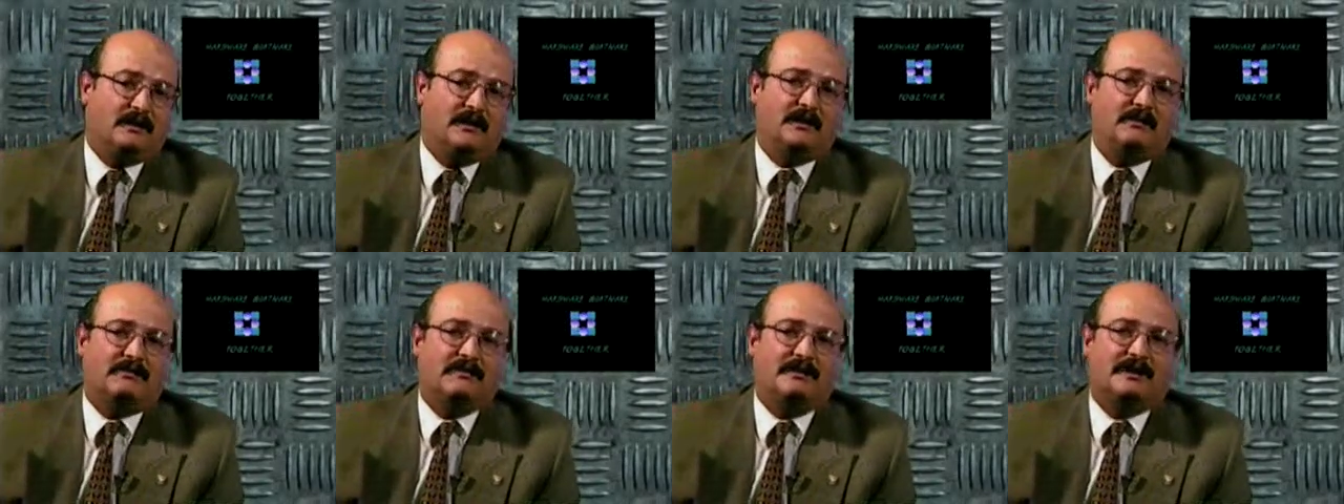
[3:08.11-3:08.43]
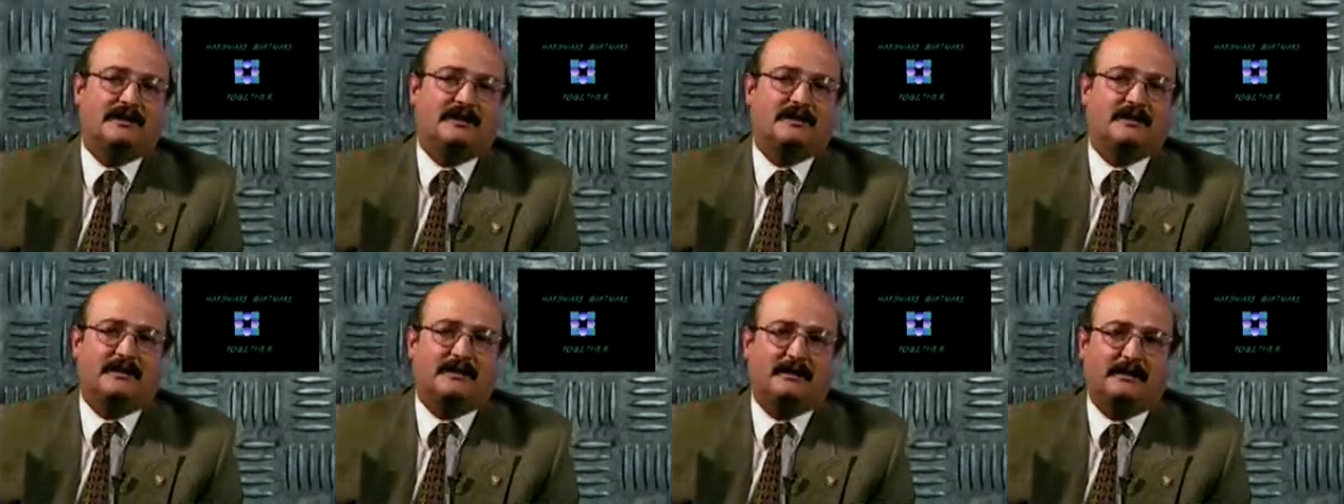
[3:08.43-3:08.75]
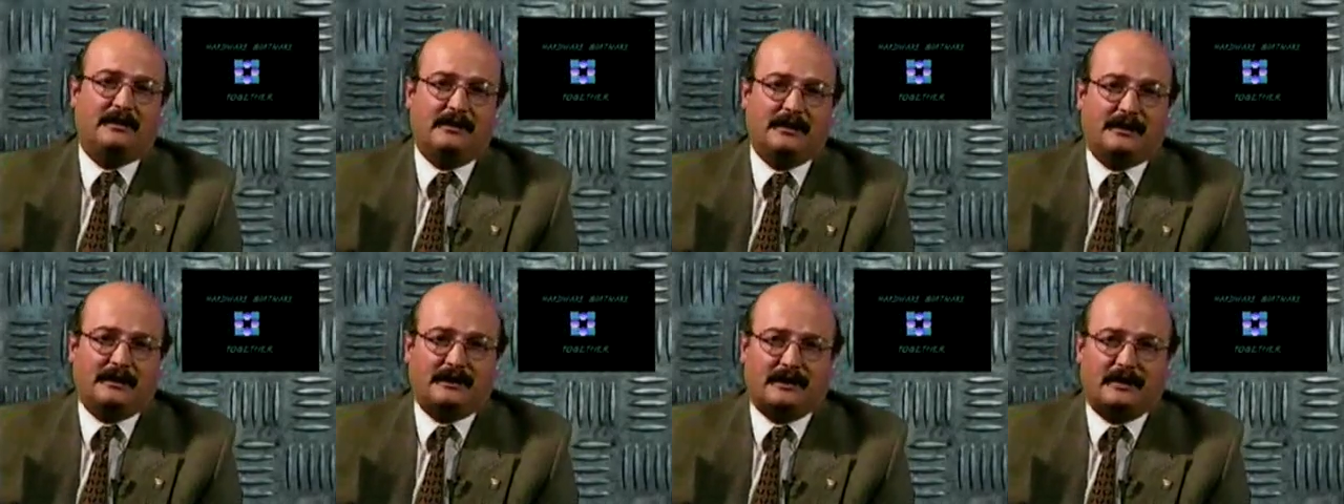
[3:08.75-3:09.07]
de
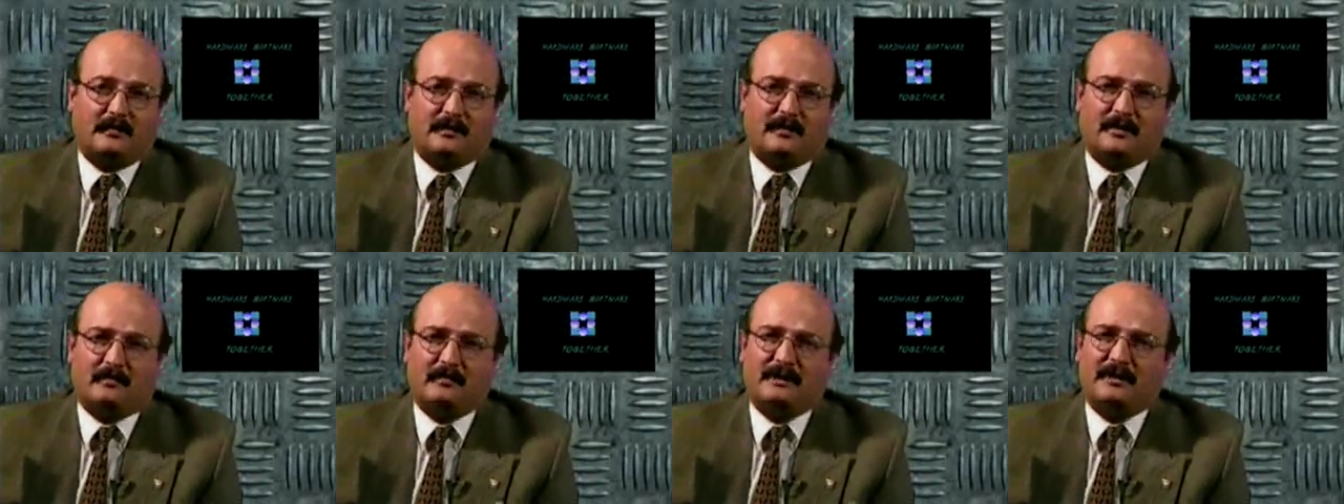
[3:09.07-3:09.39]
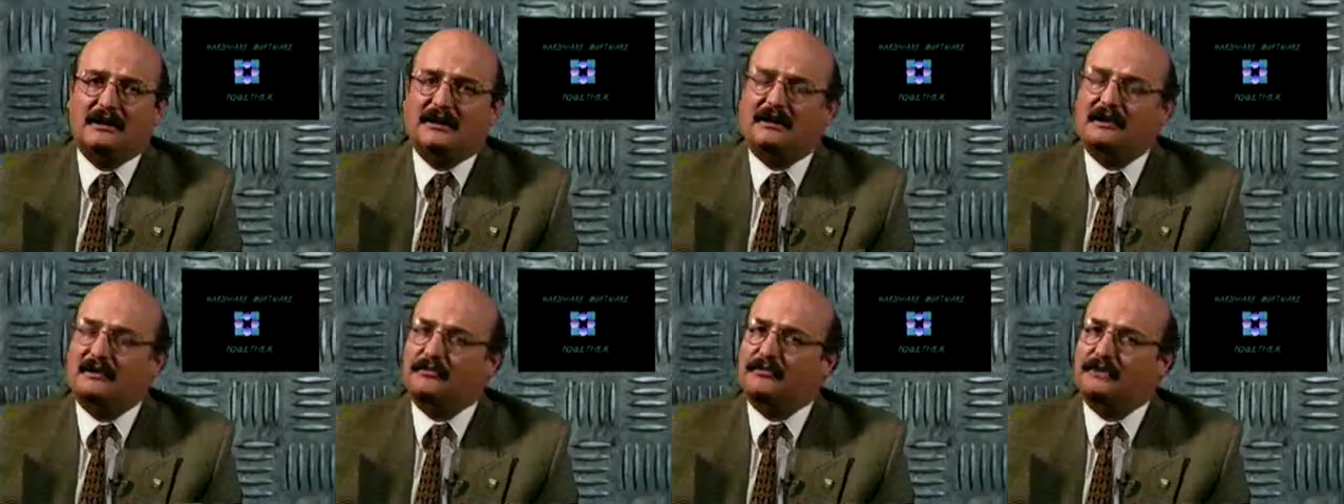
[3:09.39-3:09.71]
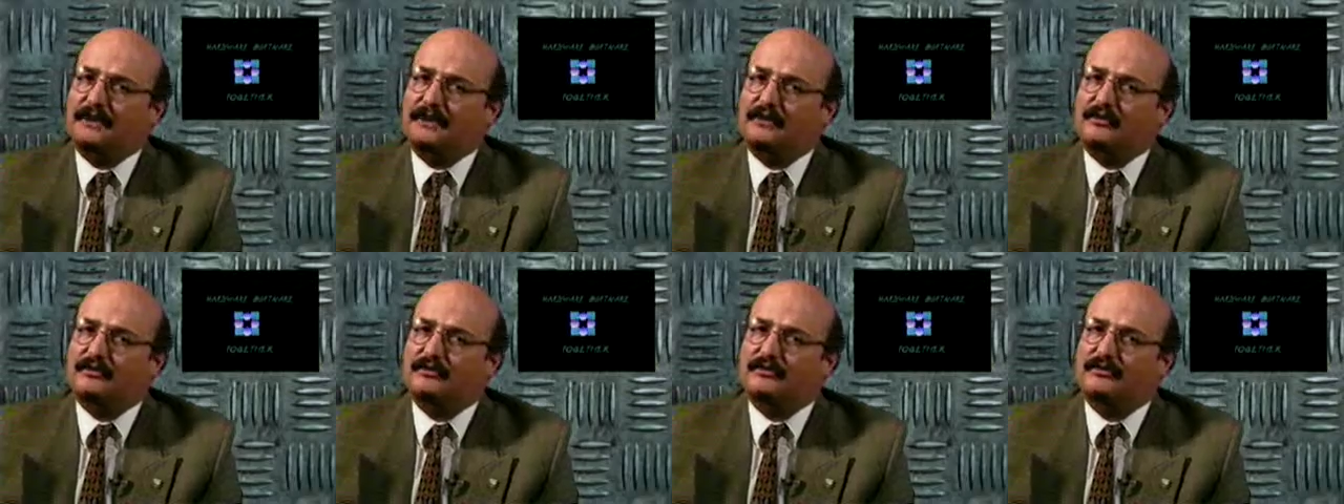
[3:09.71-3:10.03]
flexibilidad que permita
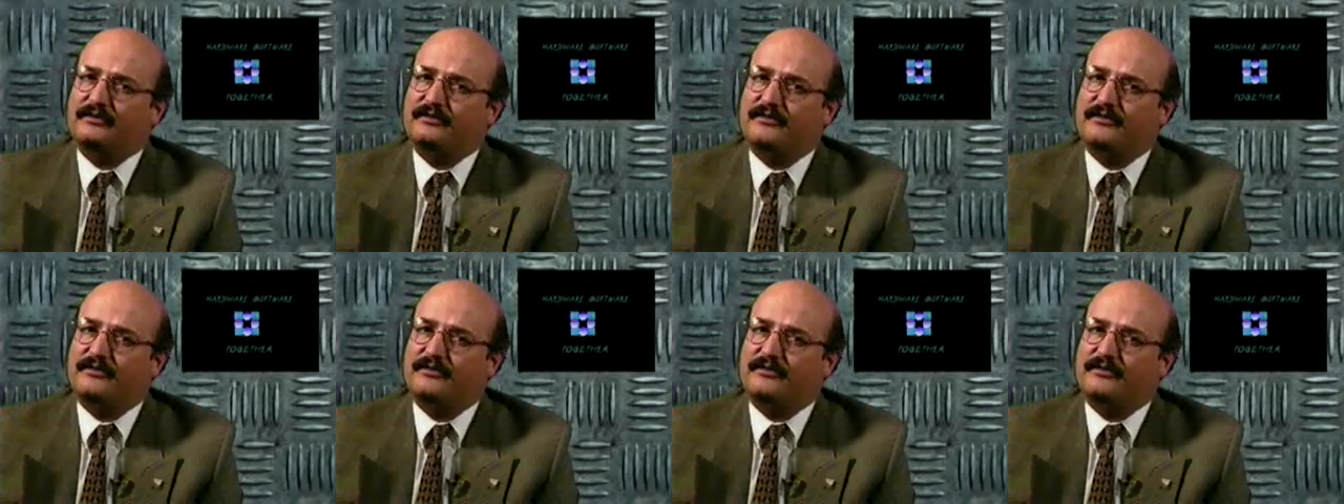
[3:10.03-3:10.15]
adaptarnos